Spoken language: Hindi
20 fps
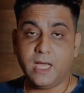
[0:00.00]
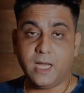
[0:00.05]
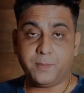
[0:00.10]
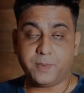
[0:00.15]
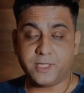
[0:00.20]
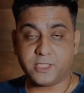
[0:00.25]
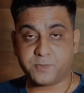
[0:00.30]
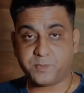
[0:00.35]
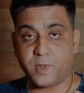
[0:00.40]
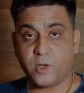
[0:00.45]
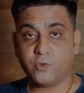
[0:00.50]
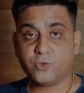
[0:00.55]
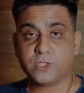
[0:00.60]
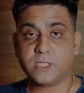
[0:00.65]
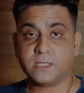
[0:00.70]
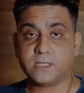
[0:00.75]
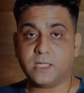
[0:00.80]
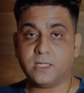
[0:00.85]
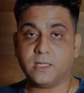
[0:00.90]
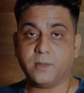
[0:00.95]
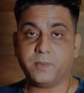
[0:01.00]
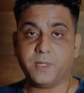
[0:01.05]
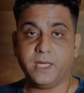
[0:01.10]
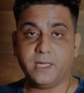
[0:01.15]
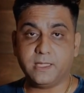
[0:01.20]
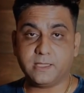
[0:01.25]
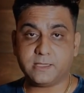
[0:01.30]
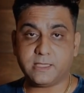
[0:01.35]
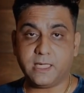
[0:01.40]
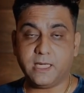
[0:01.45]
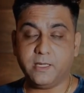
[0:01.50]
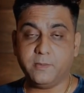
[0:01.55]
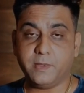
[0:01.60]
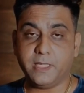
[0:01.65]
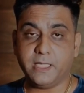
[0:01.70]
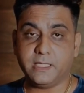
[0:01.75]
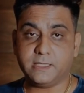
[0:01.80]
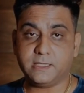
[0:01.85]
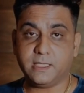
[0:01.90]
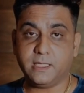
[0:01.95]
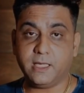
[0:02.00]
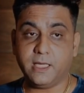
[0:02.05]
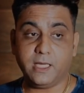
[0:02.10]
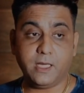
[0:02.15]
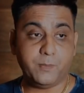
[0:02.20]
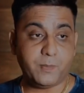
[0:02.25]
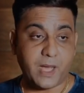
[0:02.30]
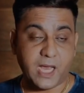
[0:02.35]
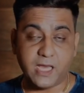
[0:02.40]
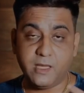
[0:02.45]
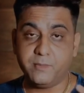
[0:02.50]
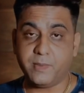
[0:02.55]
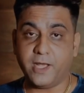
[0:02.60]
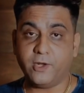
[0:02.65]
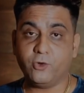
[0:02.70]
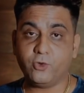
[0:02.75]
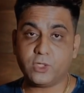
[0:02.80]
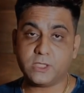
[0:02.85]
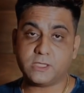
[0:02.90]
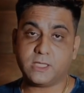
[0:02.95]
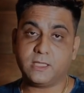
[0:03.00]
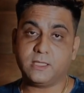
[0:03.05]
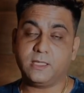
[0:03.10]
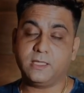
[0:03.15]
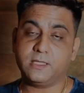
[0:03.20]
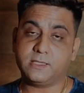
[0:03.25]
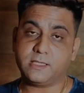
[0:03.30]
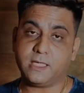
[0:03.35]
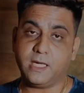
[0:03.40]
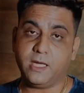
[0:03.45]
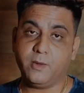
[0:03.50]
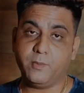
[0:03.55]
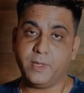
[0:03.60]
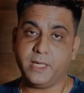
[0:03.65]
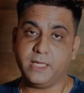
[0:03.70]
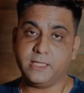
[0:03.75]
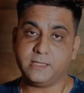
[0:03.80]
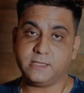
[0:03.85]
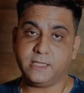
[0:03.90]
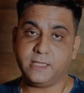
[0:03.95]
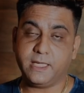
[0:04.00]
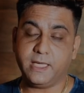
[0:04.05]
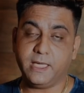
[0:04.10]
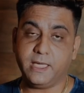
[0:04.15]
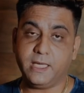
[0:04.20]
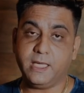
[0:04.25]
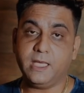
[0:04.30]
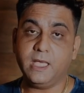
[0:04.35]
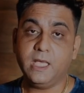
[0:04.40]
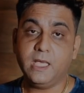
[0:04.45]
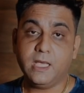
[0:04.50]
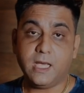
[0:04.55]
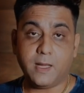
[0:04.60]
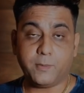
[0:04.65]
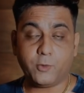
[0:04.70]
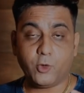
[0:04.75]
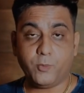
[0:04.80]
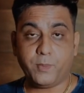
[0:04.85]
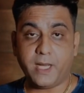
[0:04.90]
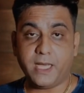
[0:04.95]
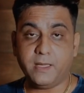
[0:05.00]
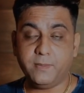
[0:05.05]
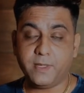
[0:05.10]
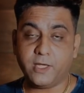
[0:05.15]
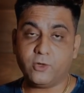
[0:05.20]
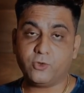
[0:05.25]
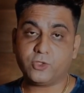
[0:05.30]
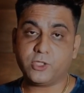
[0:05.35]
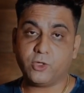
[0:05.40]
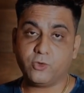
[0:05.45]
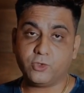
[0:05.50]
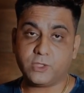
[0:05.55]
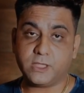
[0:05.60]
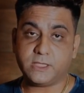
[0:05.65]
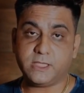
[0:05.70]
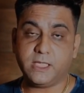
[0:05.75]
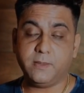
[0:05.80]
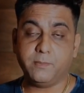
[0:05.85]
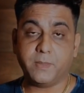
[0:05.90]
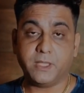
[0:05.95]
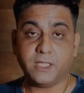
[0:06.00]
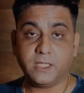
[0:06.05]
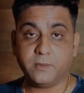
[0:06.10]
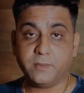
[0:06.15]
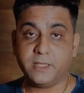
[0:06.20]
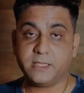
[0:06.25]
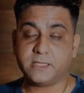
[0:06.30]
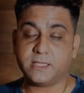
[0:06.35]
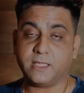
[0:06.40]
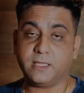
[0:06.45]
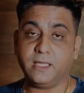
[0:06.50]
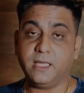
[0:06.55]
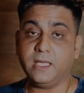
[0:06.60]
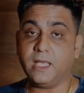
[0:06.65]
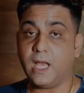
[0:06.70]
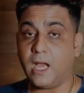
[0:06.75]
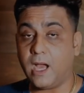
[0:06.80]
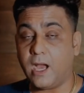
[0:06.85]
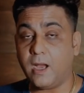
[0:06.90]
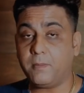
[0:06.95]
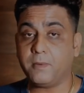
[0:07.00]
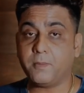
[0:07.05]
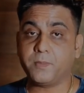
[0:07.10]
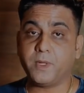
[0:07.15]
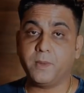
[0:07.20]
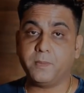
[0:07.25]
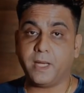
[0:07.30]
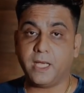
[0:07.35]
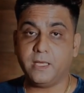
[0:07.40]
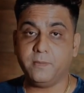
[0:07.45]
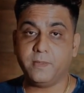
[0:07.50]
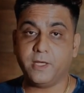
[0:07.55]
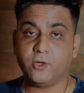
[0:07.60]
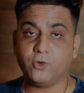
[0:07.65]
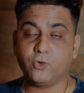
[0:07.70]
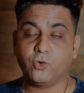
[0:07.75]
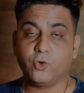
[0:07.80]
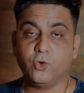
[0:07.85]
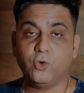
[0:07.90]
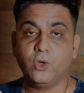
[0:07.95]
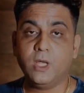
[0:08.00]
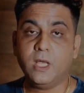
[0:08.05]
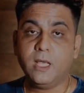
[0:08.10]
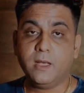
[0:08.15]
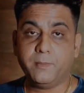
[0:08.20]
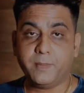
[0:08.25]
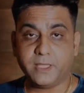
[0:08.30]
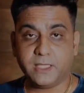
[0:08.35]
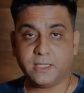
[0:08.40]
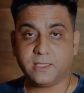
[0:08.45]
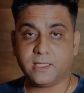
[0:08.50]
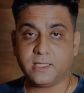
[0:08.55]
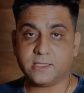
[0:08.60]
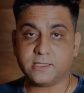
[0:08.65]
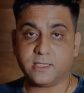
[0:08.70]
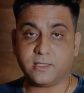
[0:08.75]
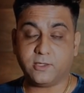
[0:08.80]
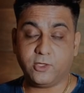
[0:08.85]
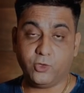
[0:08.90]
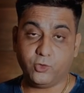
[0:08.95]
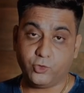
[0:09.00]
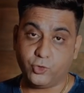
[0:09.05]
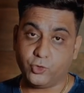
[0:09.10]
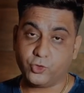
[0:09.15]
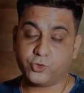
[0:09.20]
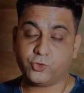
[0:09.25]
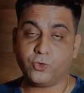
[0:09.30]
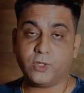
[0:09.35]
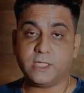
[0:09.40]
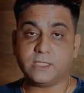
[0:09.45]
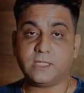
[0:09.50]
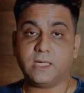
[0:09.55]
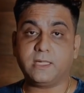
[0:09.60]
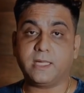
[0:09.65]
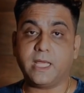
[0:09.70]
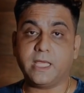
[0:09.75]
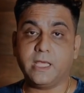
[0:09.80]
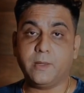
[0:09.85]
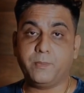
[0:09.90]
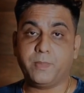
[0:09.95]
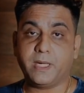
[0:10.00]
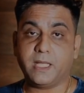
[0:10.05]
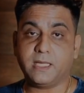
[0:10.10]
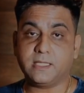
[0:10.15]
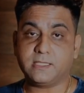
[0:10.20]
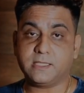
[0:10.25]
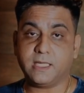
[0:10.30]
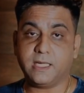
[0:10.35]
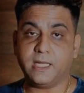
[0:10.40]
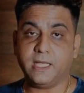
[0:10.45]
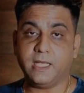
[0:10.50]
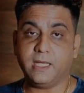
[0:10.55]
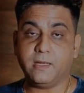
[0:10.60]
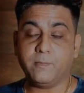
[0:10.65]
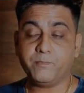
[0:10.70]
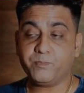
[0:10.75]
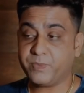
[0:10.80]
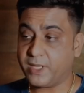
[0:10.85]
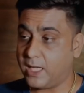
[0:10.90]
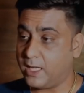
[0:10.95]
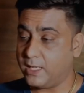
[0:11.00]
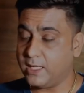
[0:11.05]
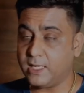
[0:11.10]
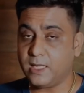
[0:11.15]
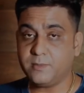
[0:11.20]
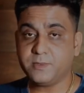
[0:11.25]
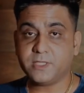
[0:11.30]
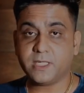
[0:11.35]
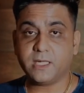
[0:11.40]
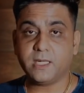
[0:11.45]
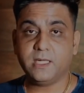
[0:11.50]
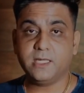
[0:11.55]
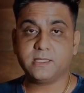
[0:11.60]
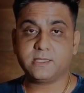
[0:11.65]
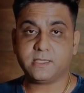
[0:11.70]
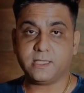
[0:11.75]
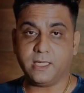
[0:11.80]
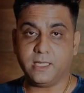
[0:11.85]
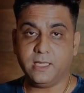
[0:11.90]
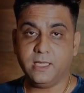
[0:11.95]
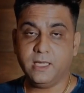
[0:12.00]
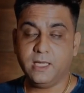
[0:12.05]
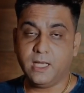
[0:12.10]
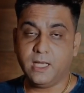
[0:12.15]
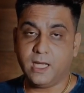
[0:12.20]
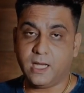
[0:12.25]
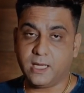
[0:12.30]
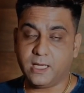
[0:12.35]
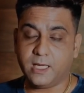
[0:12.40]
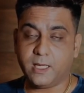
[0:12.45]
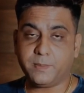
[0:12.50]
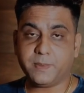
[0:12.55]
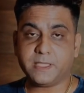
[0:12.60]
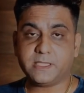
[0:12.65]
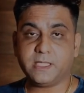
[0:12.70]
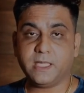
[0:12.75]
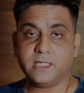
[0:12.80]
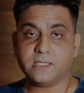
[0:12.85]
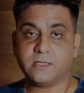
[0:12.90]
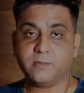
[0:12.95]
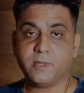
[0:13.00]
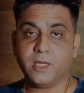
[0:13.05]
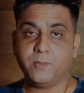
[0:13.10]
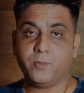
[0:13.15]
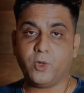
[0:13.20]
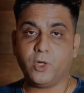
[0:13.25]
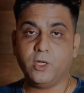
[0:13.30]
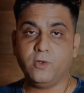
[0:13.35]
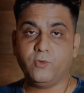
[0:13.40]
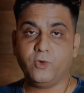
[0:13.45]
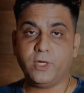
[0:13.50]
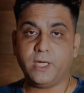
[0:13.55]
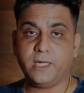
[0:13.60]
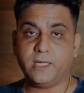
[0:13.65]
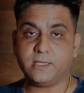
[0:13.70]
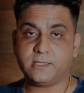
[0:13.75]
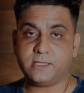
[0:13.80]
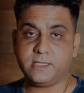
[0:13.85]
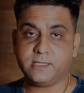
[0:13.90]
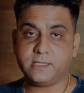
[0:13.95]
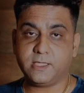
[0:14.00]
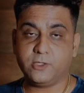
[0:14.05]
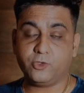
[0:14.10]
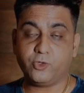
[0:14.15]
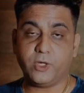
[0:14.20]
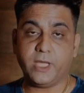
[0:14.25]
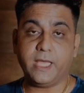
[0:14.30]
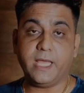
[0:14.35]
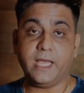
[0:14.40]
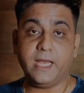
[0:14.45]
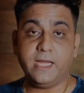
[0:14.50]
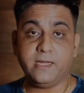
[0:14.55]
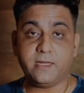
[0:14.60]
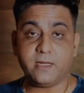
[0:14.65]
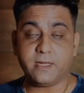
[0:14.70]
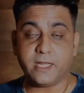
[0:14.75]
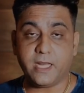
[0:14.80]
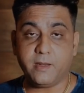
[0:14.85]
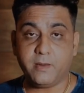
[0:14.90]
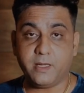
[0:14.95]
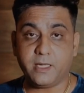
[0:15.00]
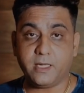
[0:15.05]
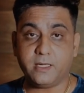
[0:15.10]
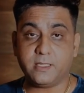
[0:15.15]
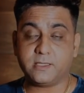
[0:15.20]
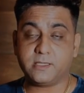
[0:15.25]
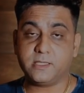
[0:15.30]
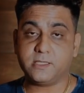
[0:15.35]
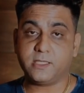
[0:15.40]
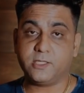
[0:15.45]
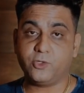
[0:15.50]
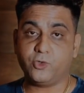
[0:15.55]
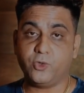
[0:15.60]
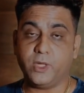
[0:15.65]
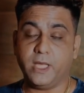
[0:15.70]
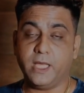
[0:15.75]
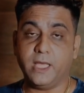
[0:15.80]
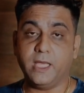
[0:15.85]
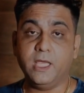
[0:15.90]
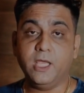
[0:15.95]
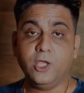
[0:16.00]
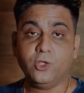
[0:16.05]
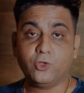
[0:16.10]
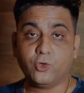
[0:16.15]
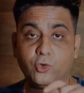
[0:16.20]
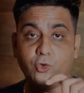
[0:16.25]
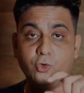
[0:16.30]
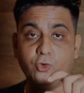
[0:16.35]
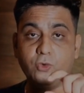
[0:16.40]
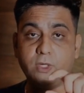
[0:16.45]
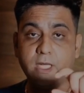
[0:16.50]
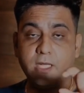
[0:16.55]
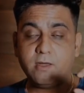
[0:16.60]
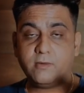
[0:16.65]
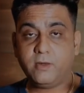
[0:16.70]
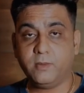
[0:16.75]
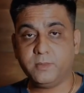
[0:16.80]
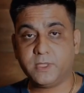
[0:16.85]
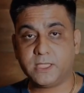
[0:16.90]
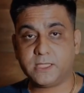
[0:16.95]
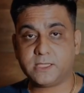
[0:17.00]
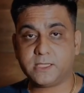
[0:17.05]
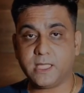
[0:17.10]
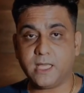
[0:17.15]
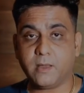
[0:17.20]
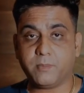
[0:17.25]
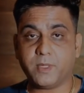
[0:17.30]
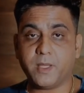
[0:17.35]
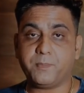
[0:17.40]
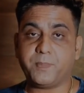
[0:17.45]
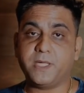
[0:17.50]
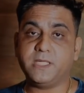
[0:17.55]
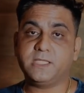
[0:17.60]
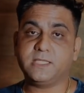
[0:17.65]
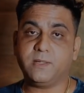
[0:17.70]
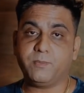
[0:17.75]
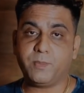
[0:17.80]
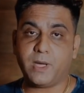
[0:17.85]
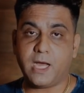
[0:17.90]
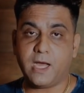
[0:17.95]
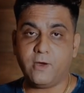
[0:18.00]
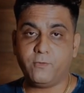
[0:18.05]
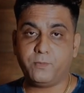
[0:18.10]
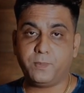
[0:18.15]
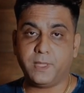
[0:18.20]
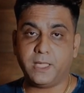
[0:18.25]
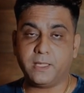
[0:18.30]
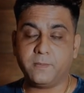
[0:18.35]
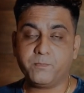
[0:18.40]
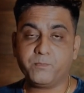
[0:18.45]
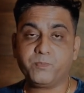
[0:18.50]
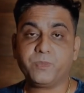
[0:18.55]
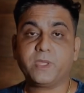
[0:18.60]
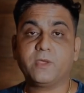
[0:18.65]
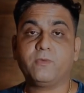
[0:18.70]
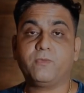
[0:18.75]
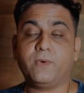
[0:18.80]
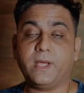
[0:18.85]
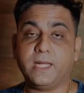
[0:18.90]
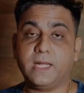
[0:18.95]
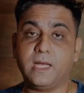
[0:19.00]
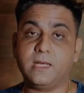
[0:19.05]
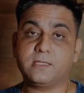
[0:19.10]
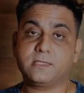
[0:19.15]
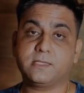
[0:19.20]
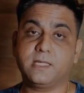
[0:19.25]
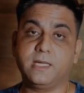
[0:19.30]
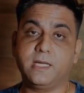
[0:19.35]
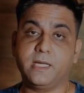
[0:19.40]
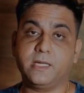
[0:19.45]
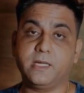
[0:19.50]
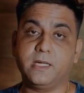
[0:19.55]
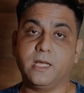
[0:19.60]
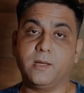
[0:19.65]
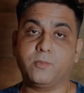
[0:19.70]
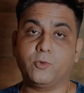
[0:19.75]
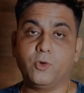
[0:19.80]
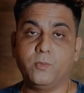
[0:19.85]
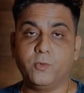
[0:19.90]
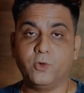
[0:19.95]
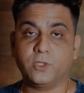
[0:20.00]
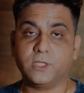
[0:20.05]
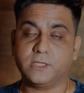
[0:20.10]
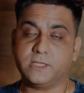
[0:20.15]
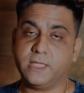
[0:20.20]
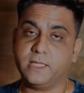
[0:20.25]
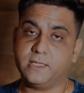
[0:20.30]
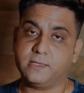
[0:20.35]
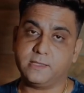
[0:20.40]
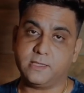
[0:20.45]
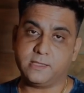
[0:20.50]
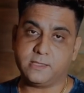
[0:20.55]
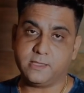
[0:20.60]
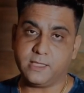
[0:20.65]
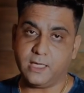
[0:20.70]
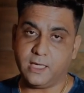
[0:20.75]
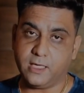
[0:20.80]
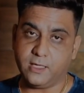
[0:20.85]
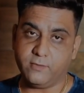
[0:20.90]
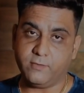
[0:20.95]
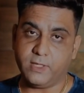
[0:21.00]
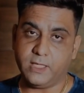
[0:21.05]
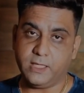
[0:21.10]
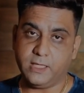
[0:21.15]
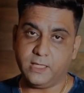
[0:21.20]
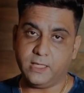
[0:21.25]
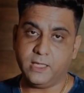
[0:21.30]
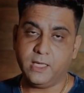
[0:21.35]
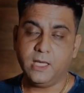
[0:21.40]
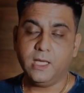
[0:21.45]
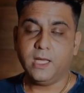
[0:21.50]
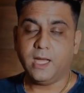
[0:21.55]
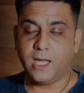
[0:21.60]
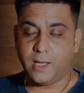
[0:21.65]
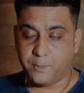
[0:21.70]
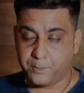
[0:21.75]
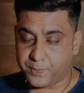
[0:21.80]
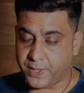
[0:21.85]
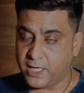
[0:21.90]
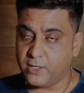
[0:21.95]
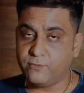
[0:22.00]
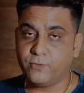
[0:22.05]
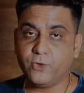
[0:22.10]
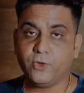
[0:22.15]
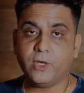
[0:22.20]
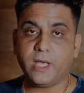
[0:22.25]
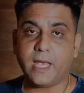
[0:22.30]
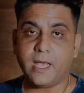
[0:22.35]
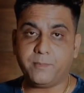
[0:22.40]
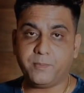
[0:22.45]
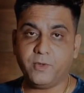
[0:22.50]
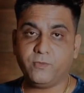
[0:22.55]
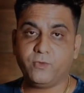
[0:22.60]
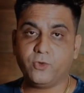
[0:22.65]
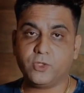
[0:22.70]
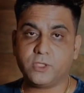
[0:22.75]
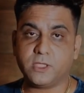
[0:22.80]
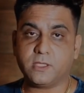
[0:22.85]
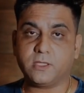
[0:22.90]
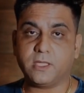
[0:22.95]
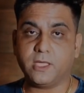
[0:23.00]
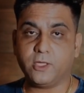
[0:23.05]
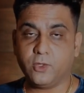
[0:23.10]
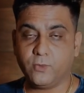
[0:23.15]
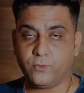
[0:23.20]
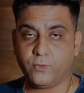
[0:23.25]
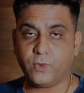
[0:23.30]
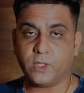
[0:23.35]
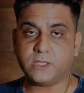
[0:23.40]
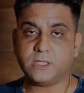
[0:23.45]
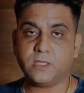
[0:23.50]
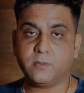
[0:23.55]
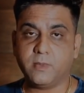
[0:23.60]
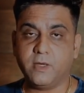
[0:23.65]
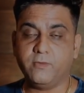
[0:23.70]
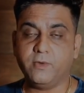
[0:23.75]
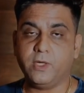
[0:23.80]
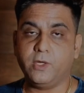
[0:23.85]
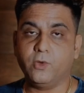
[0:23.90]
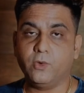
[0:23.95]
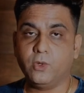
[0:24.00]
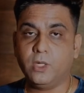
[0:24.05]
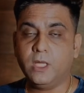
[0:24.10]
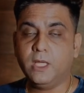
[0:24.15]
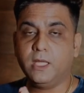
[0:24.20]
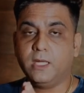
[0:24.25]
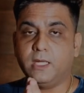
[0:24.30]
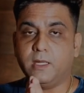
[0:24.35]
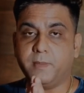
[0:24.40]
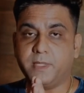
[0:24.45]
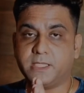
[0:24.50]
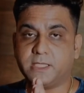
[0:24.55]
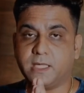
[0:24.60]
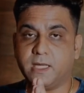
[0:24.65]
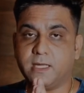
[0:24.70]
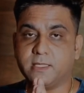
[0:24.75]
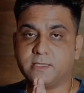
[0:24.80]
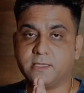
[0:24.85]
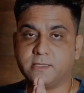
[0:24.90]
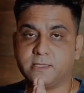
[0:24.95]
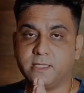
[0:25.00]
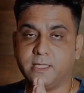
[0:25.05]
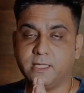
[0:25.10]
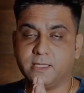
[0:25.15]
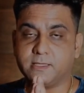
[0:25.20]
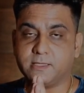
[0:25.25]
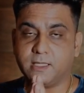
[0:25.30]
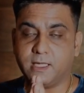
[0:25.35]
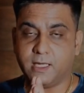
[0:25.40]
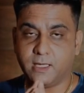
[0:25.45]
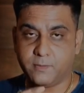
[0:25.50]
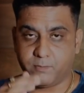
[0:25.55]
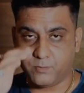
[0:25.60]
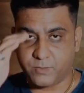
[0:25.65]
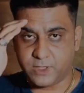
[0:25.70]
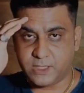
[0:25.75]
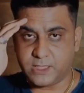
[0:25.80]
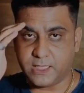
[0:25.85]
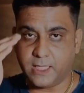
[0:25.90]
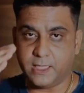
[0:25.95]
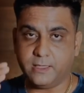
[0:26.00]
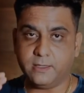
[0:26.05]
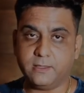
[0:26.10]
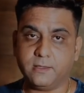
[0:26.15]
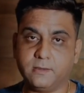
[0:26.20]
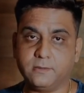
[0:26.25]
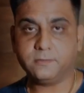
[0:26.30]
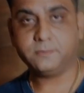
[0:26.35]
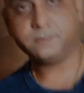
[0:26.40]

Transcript: आपके स्पाउस के साथ आपकी अंडरस्टैंडिंग बड़ी अच्छी रहेगी भाई बहनों के साथ अंडरस्टैंडिंग बड़ी अच्छी रहेगी आपको भाई बहनों से कुछ अच्छी मदद मिल सकती है या आप अपने भाई बहनों को मदद कर सकते हो दोस्तों के साथ टाइप बड़ा अच्छा रहेगा अगर आप जर्नलिस्ट हैं अगर आप किसी किस्म के बॉलीवुड इंडस्ट्री से जुड़े हैं इंटरटेनमेंट इंडस्ट्री से जुड़े हैं तो गुरु की नवम दृष्टि आपके पंचम भाव पर फाइनेंस से रिलेटेड आपको बहुत अच्छे रिजल्ट दिलाने वाली है आई एम प्रिंग फॉर योर हैप्पी फ्यूचर थैंक यू फॉर वॉचिंग माई वीडियो नमस्कार सत सलाम जय हिंद